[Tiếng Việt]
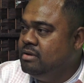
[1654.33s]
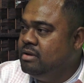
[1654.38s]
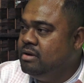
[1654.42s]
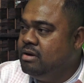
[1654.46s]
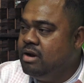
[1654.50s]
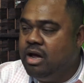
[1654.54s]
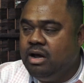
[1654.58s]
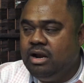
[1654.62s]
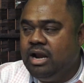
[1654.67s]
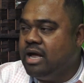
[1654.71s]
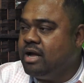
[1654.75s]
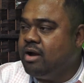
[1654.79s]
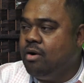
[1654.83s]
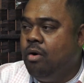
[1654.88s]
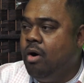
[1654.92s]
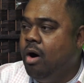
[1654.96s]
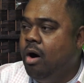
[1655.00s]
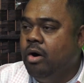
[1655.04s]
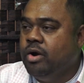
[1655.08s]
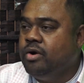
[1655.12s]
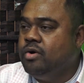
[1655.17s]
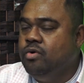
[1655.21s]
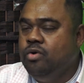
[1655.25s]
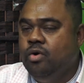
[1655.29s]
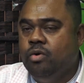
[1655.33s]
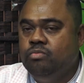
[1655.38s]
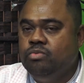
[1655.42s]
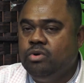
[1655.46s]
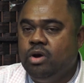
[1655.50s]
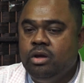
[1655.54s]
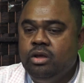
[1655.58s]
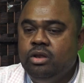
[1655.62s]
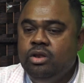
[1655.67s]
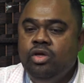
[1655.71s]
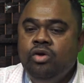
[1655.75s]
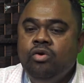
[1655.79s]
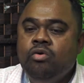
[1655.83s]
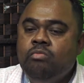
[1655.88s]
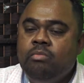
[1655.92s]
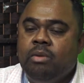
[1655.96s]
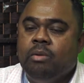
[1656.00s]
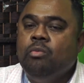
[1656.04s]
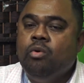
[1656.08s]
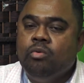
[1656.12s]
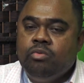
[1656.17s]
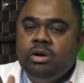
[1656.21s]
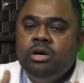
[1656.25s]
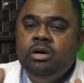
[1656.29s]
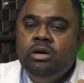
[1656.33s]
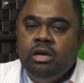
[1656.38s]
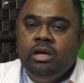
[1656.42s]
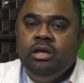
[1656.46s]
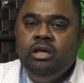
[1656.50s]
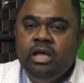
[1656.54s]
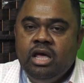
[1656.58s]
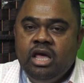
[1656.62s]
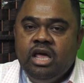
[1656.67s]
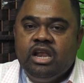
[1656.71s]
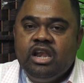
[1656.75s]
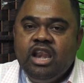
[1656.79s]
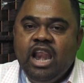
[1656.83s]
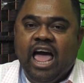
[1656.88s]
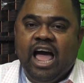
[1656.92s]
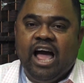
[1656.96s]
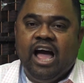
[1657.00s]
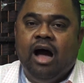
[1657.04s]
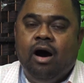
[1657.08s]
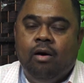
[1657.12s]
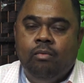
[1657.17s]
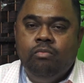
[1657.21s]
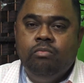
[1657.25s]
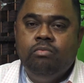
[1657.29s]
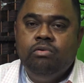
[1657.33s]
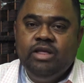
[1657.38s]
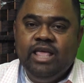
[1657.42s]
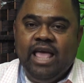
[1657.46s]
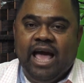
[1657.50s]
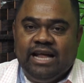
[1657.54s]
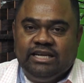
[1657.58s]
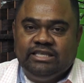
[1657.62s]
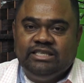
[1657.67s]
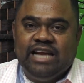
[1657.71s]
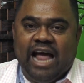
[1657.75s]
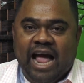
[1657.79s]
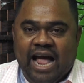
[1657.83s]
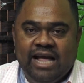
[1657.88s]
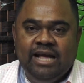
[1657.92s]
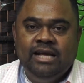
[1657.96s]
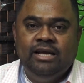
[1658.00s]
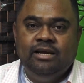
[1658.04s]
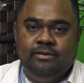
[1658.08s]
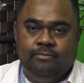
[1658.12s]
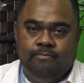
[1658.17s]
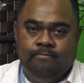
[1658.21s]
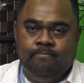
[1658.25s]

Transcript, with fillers: đó là câu hỏi của Dũng thôi nếu mà một người đàn ông da trắng